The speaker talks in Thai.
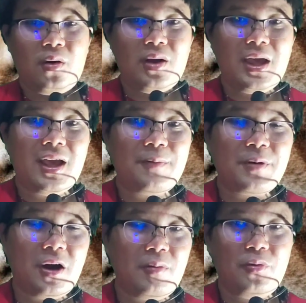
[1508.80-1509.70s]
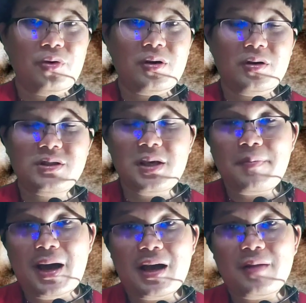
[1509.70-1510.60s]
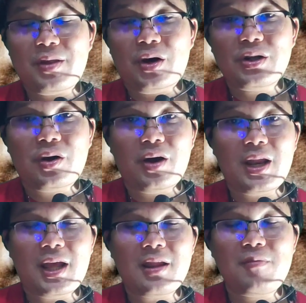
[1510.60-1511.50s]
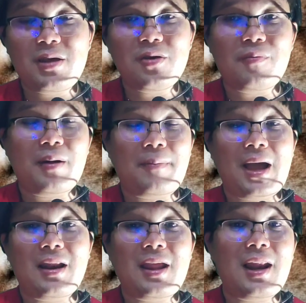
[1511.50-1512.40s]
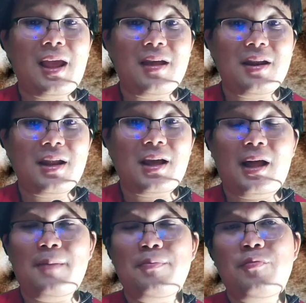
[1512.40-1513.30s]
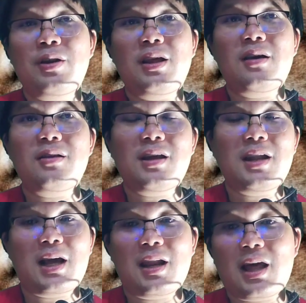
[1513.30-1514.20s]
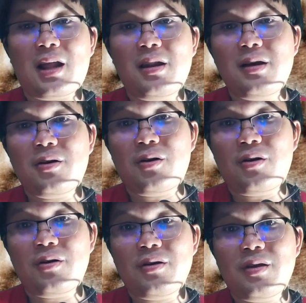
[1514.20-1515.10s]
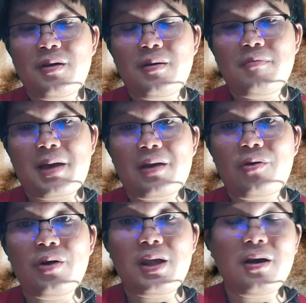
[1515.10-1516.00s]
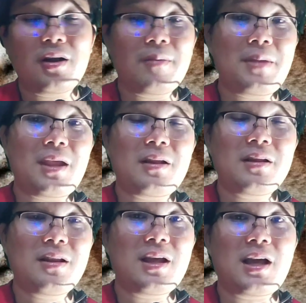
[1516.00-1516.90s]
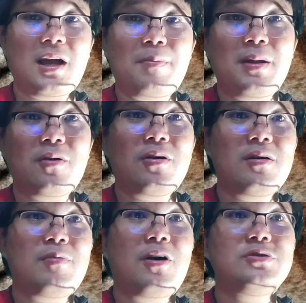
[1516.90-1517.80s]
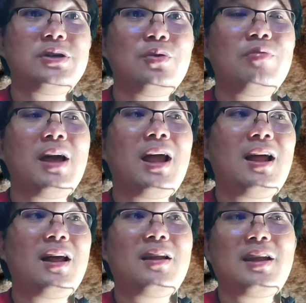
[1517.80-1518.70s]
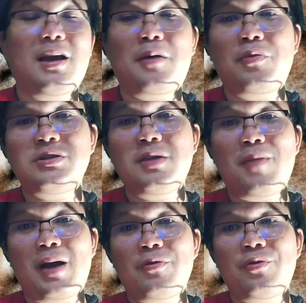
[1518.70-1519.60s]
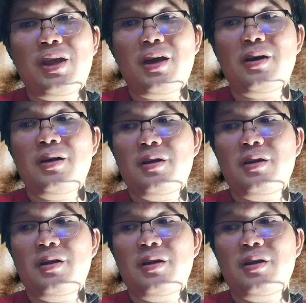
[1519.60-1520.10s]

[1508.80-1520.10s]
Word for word: โอเคครับ ข้อมูลของชิบะกับดอชคอยน่าจะมีอยู่ประมาณนี้แหละนะครับ วันนี้ก็จะหนักหนักเรื่องของแมคโครอีค o n o m ิกนะครับ เราก็พอสรุปได้แล้วนะครับ ว่าชิบะช่วงนี้